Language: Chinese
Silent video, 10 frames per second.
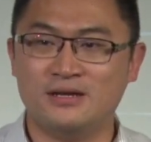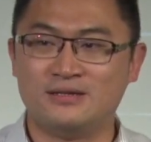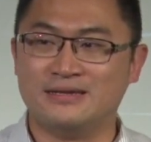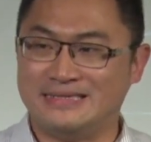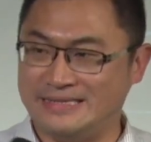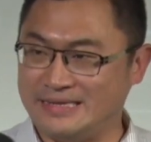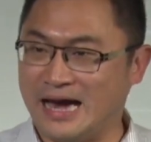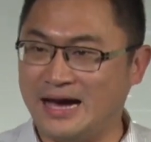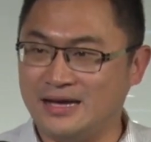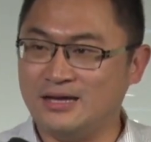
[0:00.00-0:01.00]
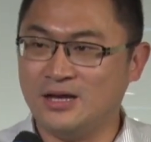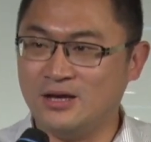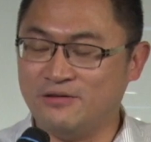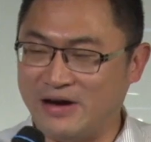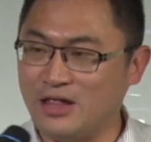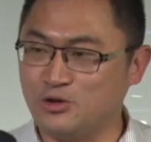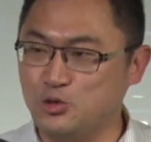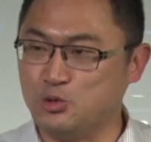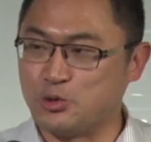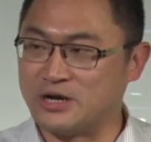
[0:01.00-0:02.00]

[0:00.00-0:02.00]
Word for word: 的家，法老女